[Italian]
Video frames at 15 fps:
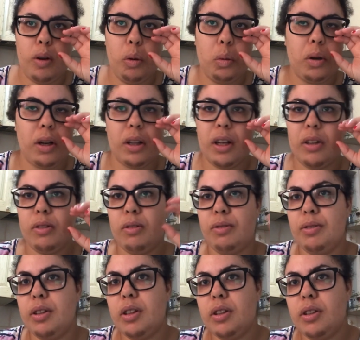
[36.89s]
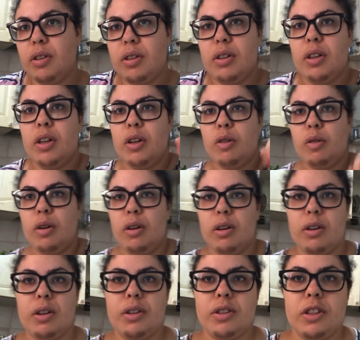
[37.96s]
l'ho guardato il video quello
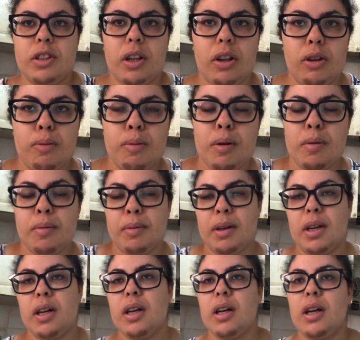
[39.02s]
che ho registrato prima